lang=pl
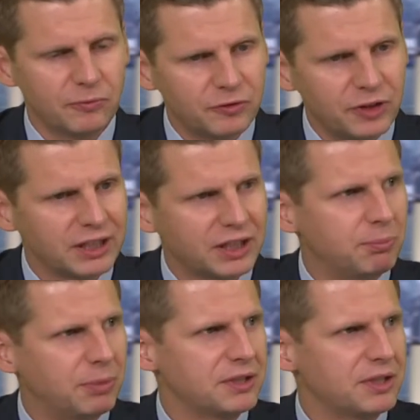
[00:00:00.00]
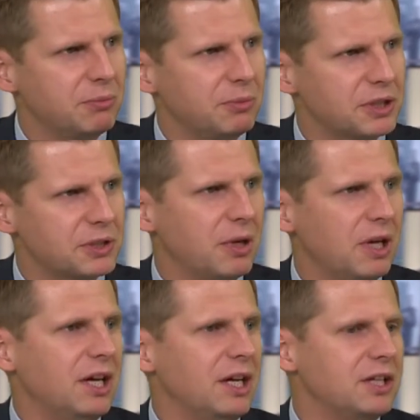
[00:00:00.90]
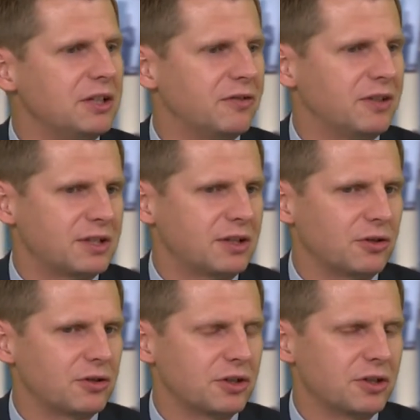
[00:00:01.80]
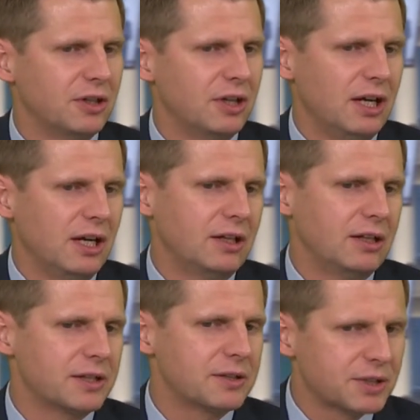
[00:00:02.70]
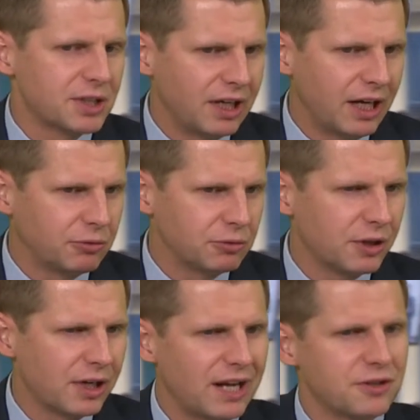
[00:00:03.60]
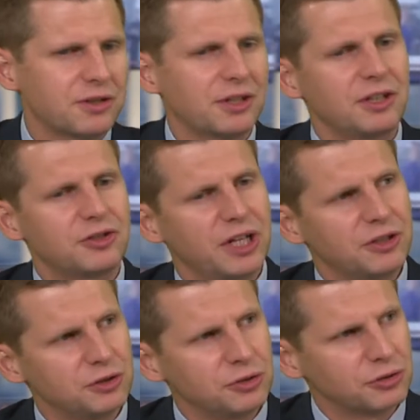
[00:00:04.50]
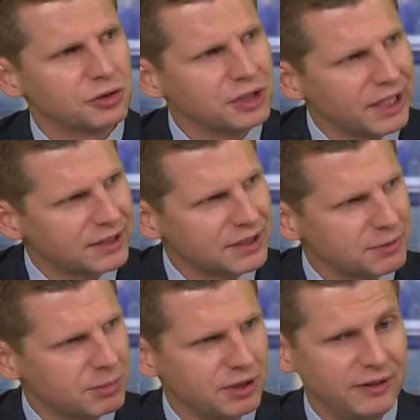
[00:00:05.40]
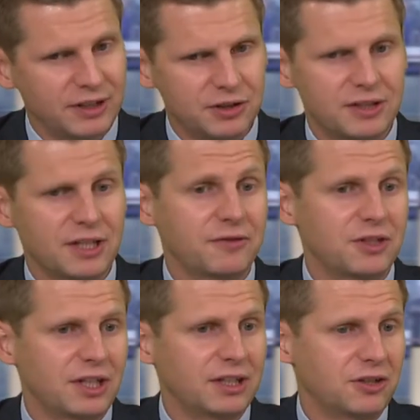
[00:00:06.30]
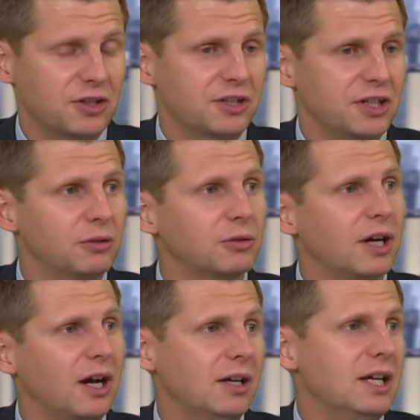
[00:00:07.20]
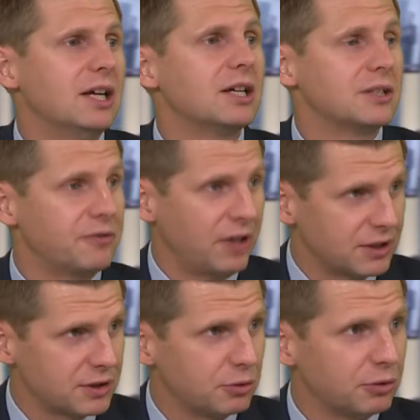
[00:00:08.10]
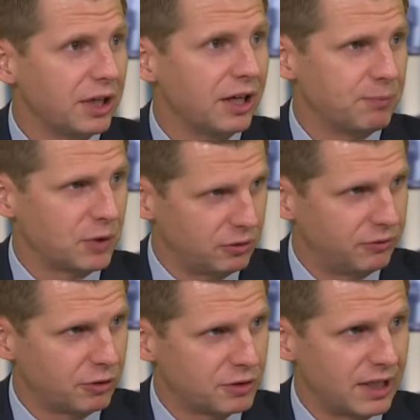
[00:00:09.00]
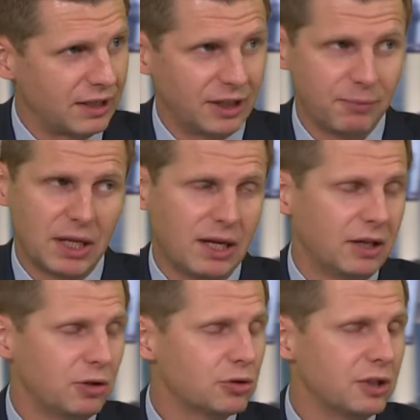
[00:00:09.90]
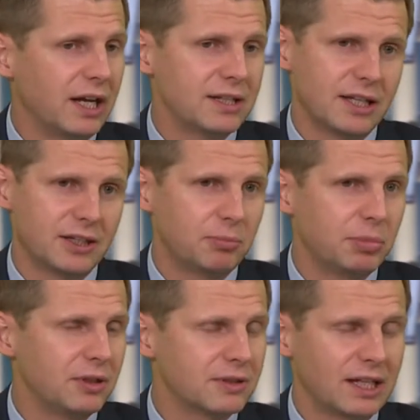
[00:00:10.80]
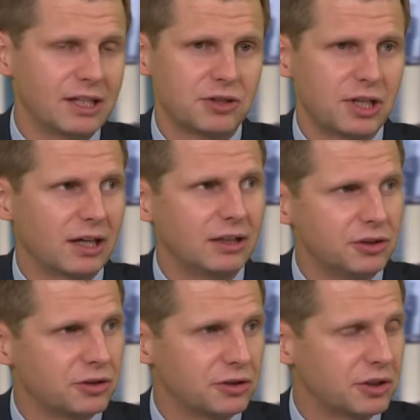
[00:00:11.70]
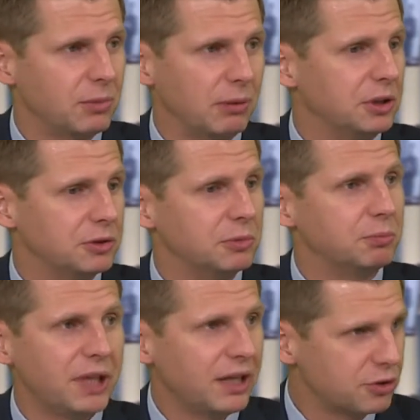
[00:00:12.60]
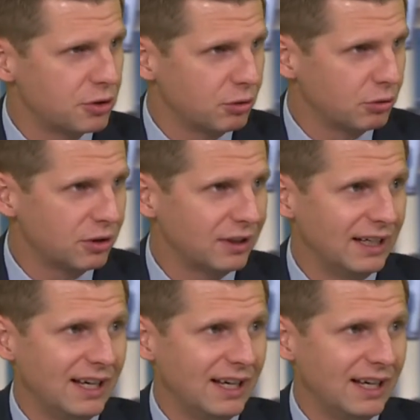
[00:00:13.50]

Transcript: wielki pesymizm i inwestorzy e, sprzedają już resztki, część już nie chce sprzedawać i zazwyczaj ta trzecia luka zwiastuje odwrócenie. Już na S&P, zależy jak liczyć, chyba mieliśmy pięć luk,